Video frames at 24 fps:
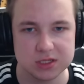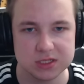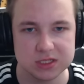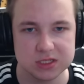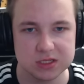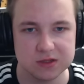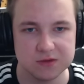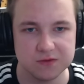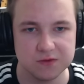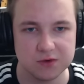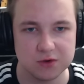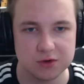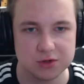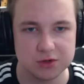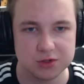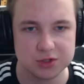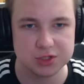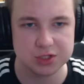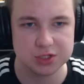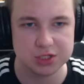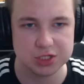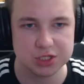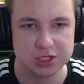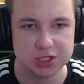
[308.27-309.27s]

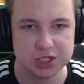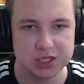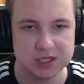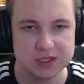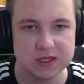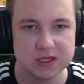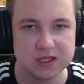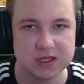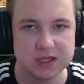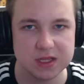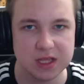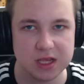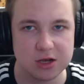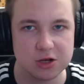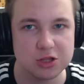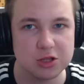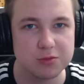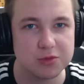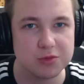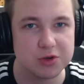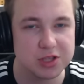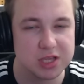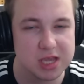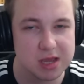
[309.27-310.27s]
stworzyć nic innego,
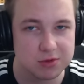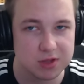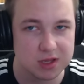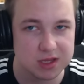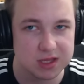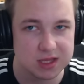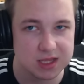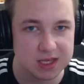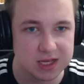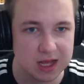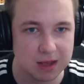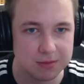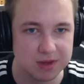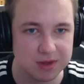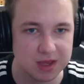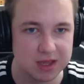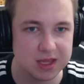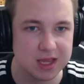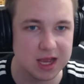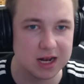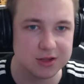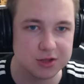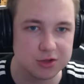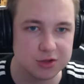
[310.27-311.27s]
no bo nie mam tutaj tych
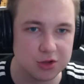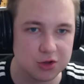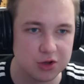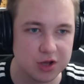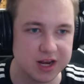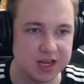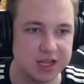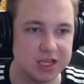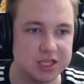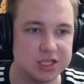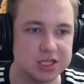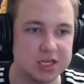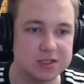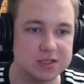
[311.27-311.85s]
kamieni, ale to do ogarnięcia.